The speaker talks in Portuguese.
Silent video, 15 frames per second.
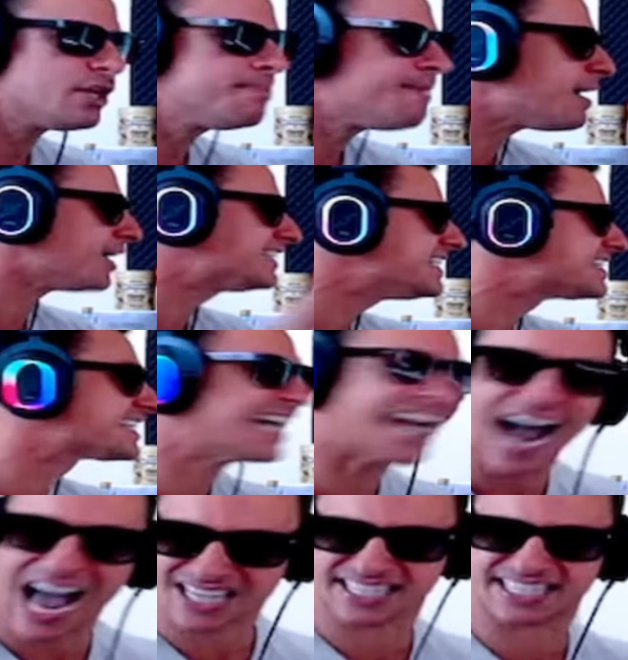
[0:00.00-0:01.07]
em meio à
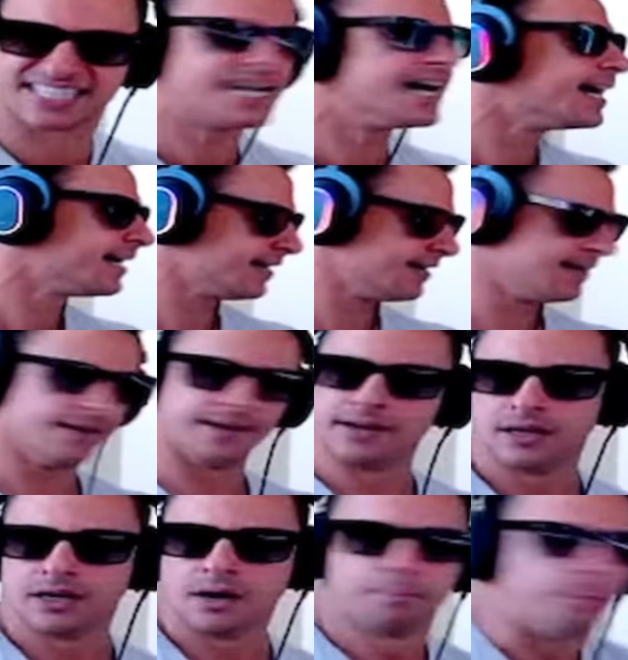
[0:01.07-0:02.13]
desgraça.
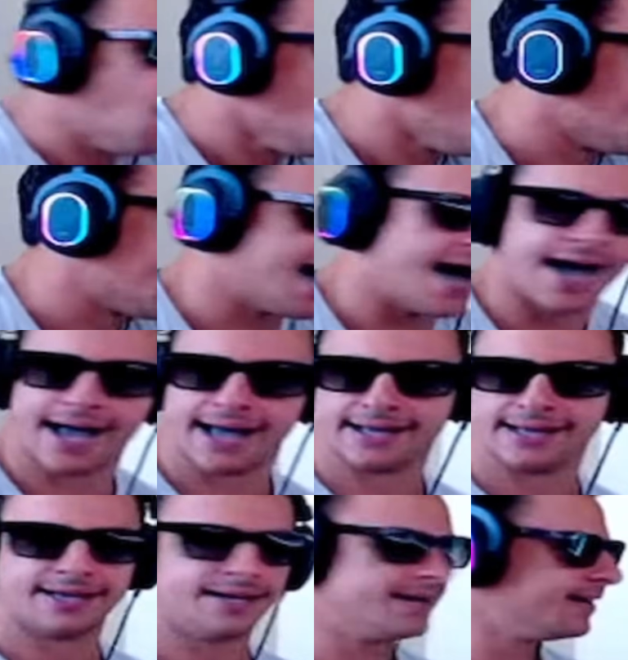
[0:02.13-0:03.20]
Porra!
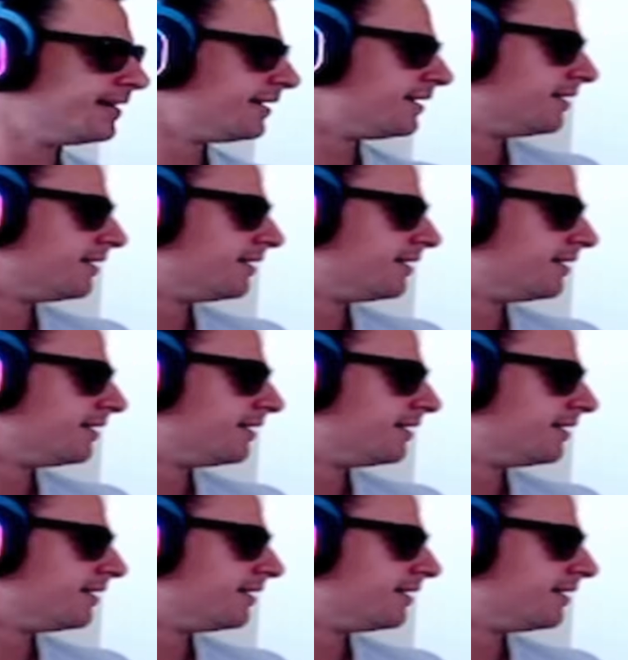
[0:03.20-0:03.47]
Para mim,